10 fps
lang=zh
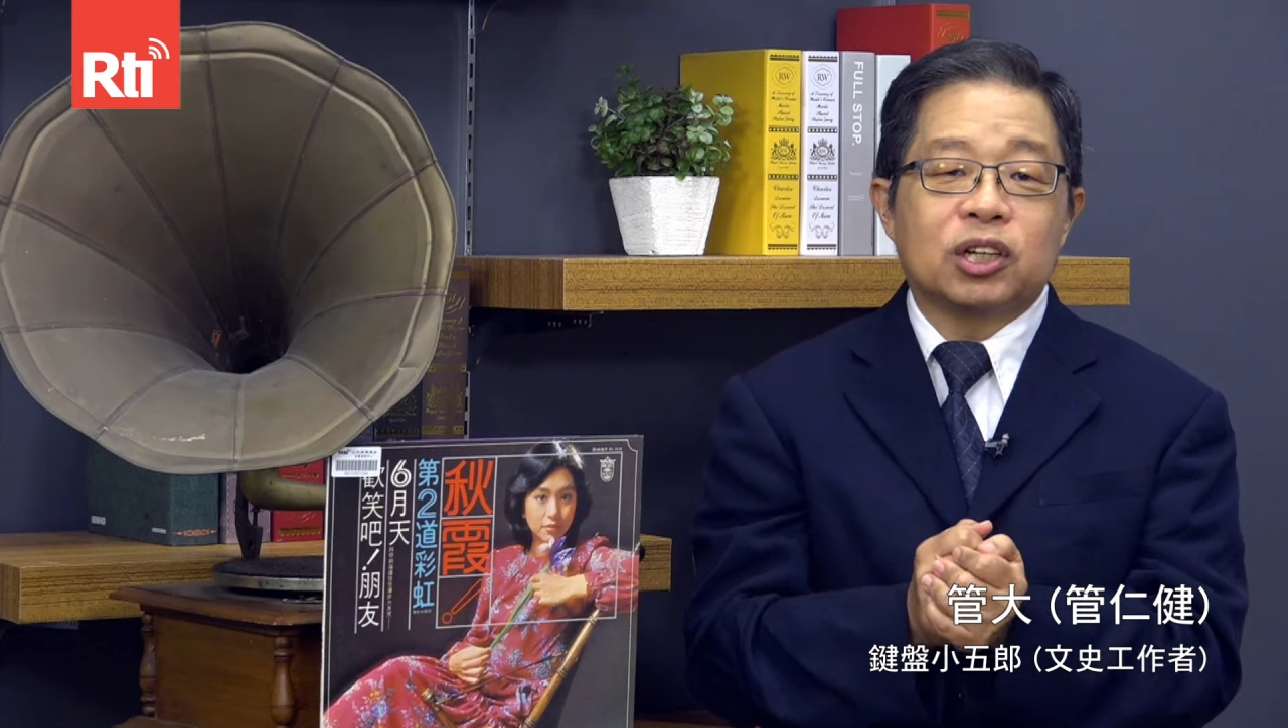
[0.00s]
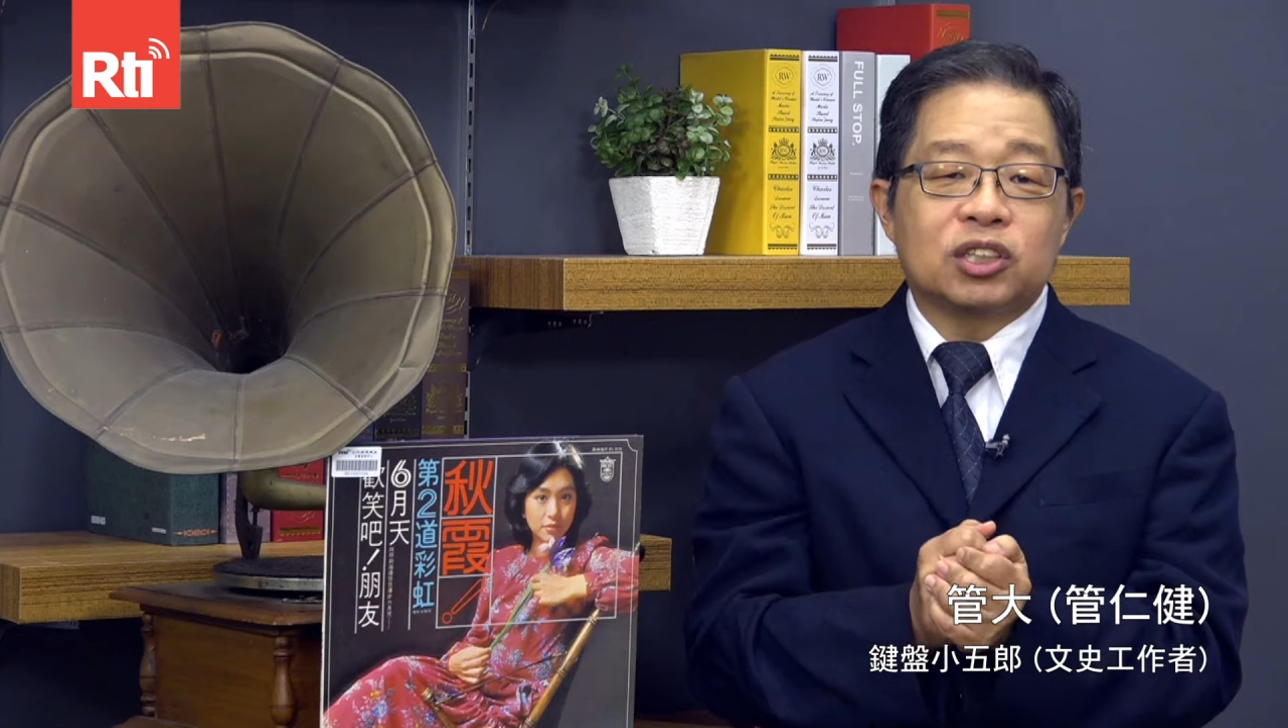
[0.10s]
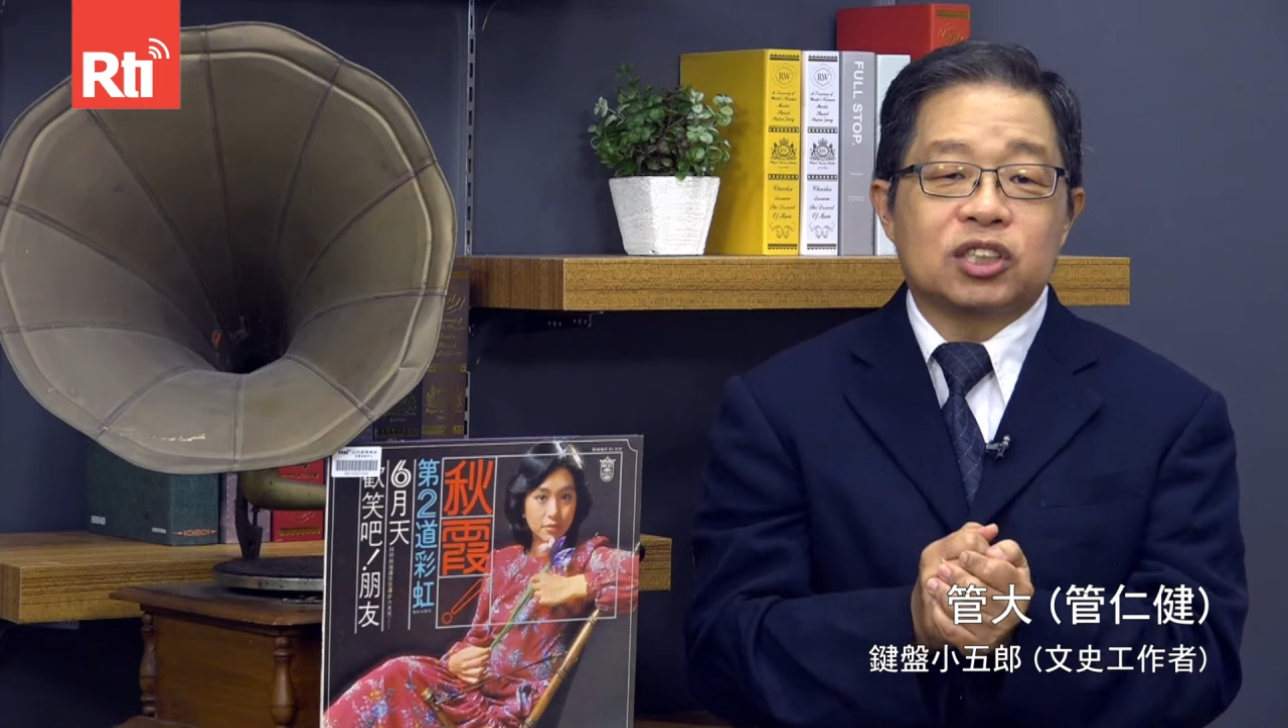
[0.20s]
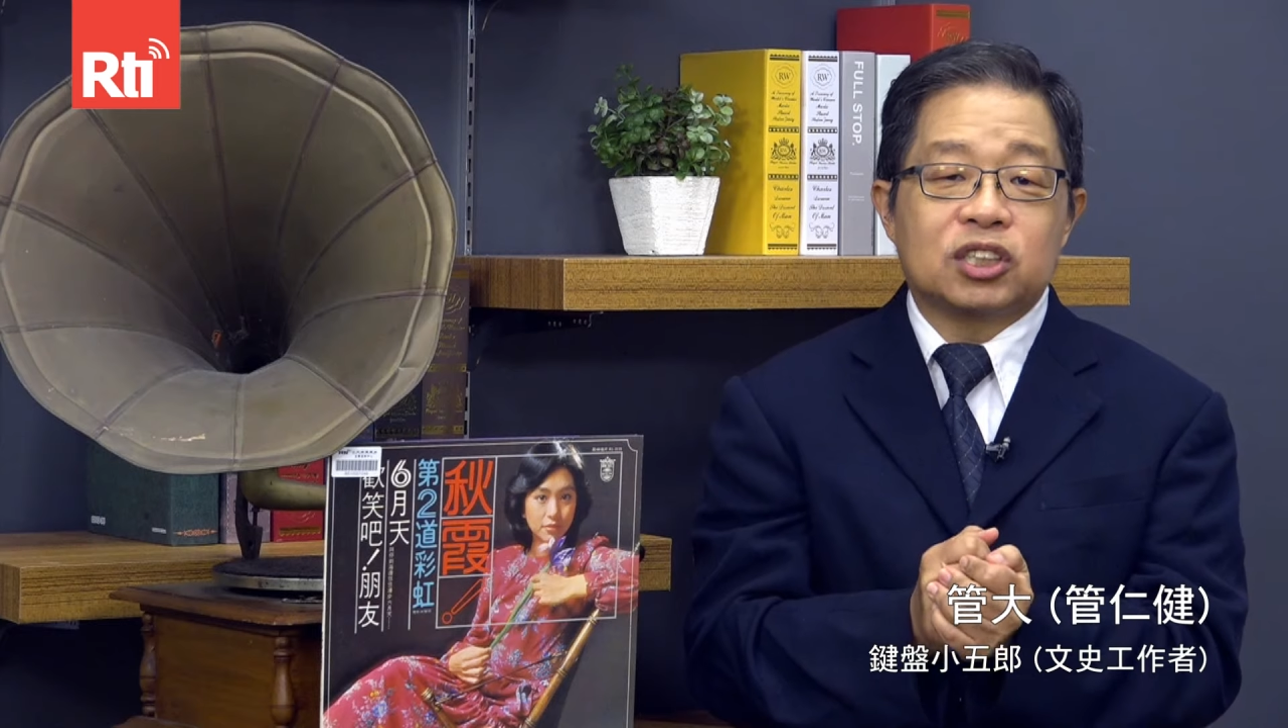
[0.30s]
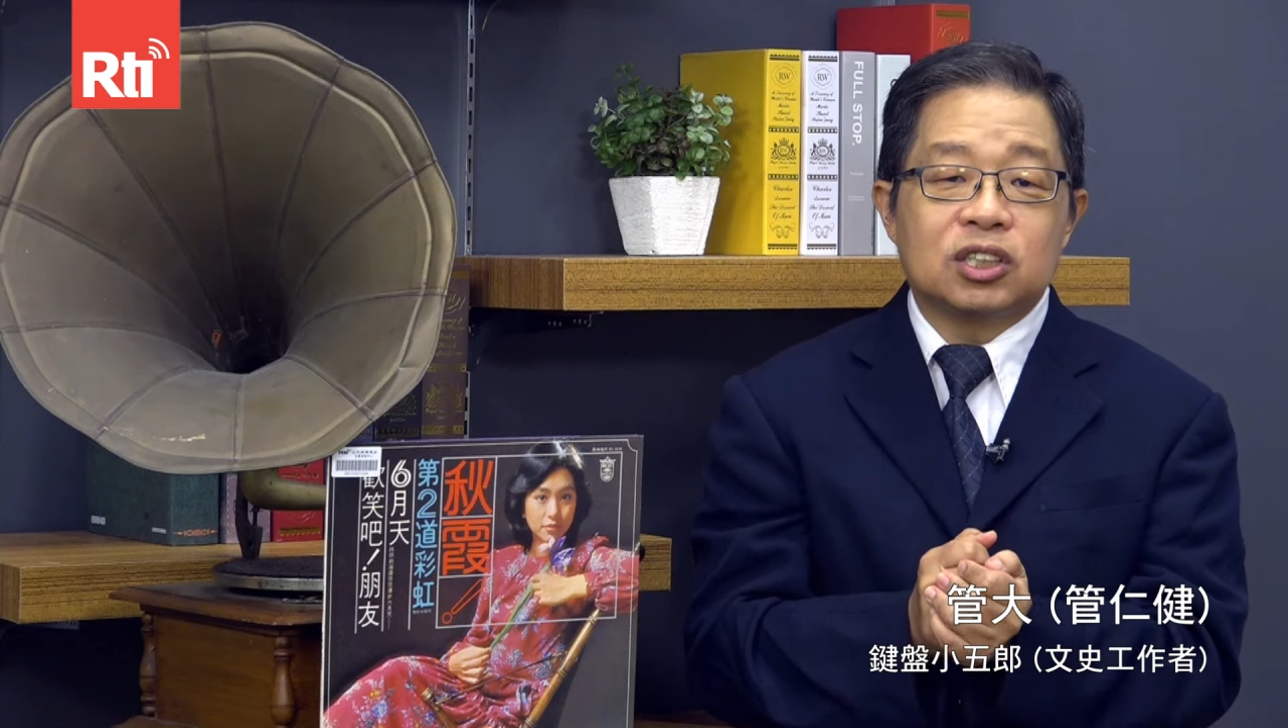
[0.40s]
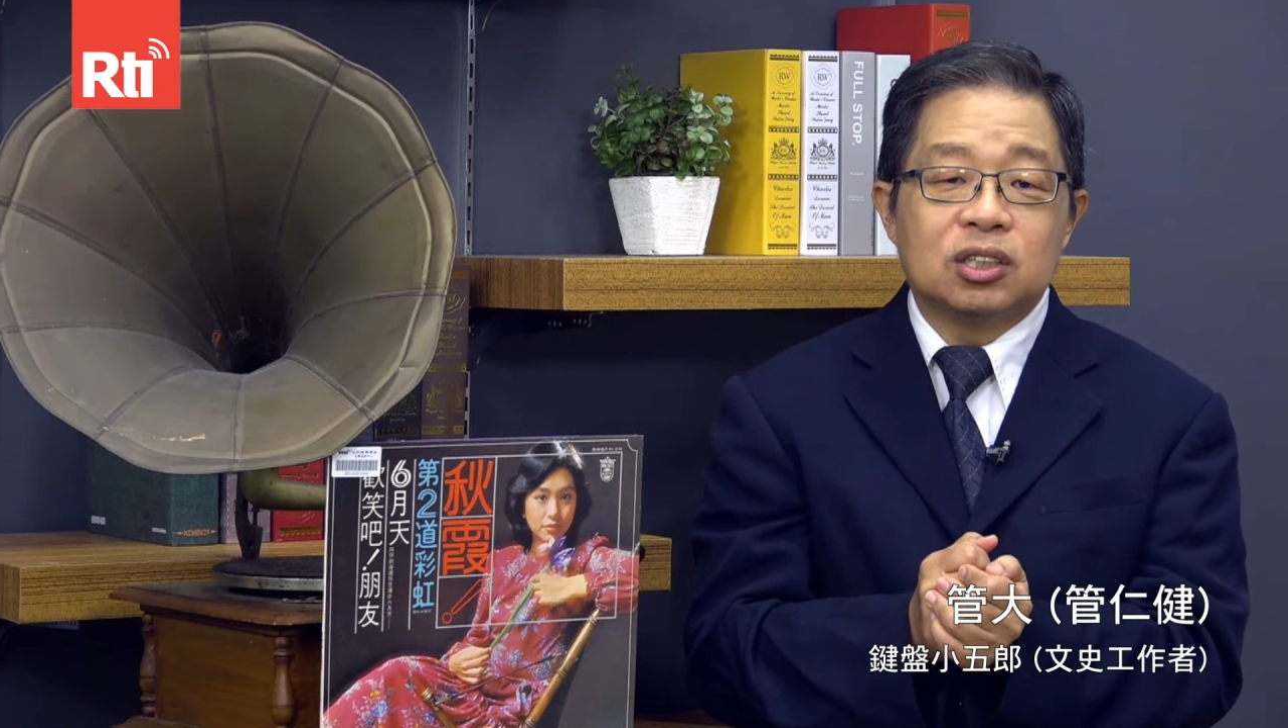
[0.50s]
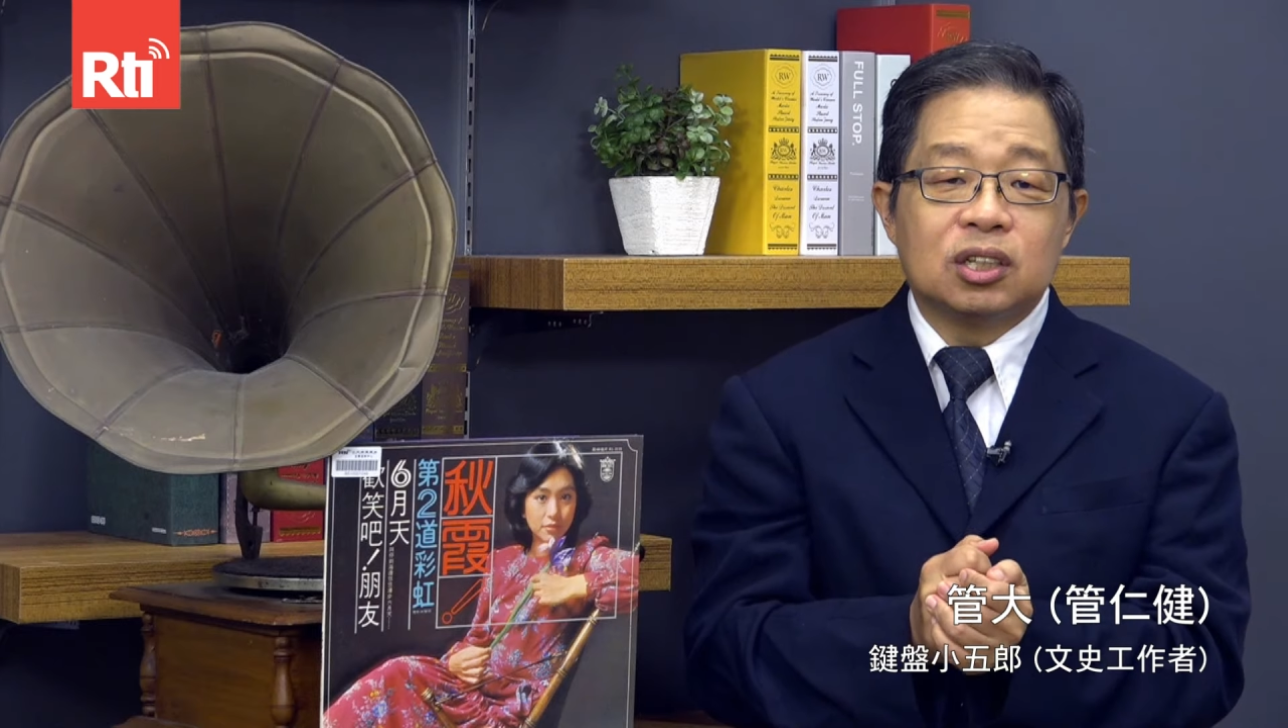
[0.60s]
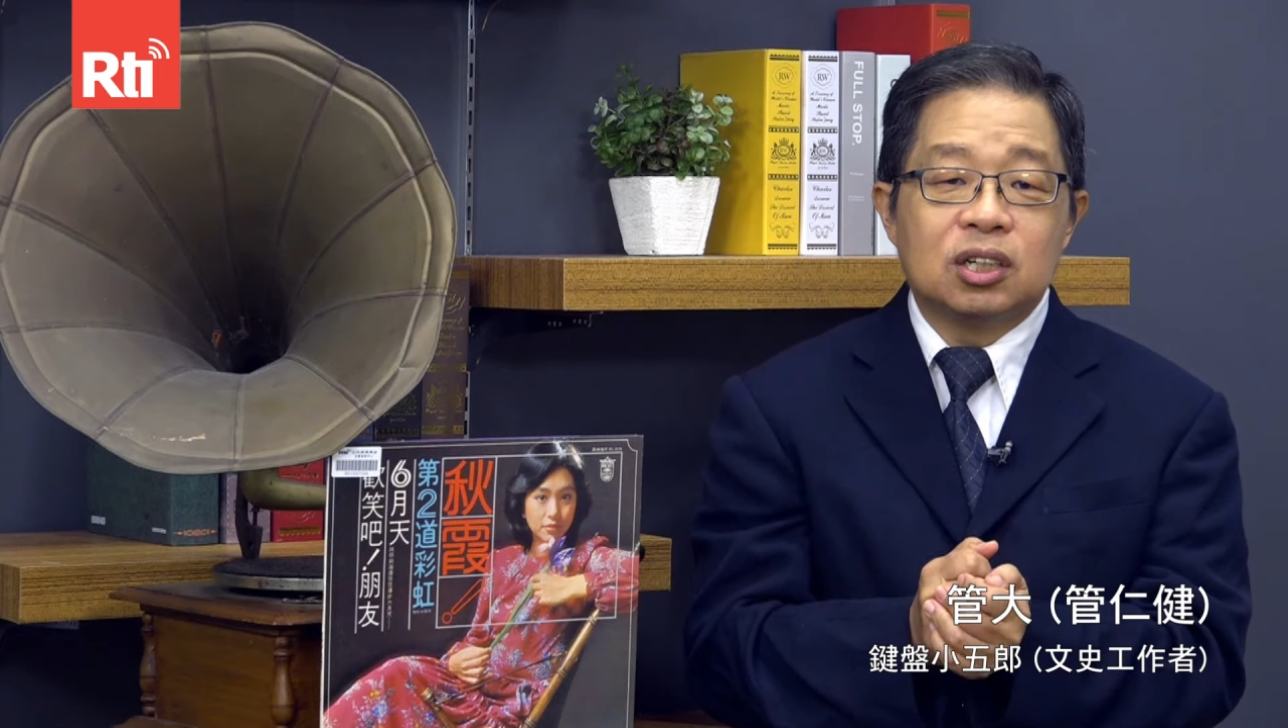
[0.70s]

演戏。